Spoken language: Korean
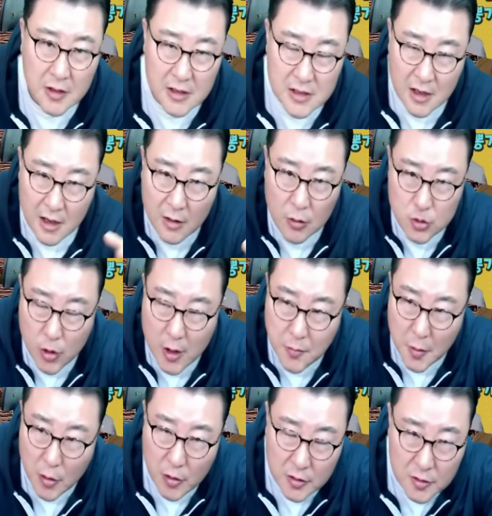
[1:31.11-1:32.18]
가장 가까운
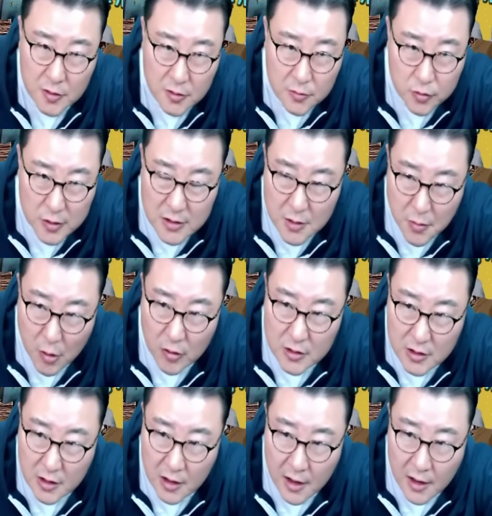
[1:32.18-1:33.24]
종합병원은 부산대
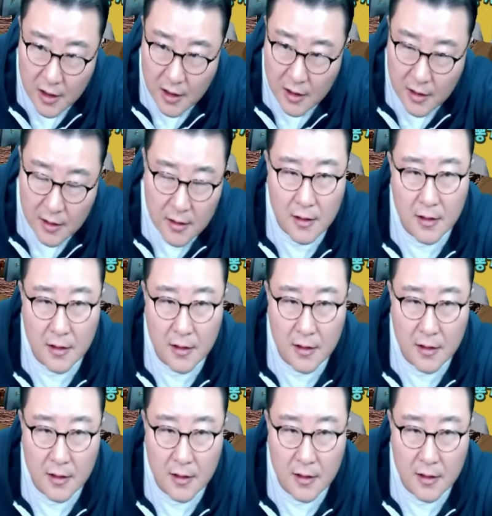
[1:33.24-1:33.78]
병원이니까